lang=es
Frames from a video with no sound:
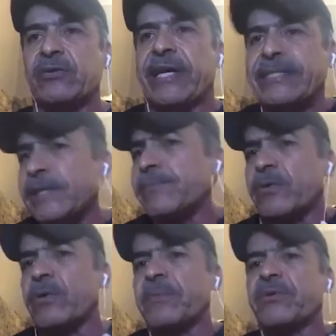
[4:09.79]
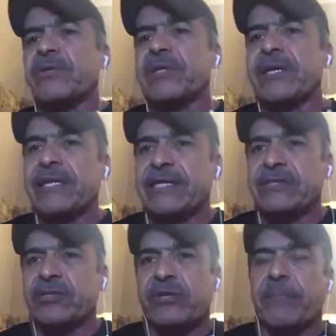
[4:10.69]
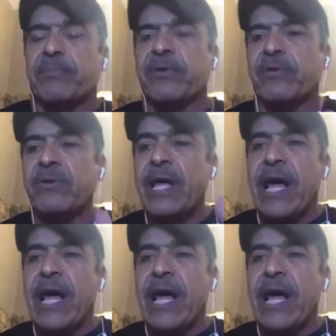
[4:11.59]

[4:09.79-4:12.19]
¿Qué es el mejoramiento integral de gestión? Rápido.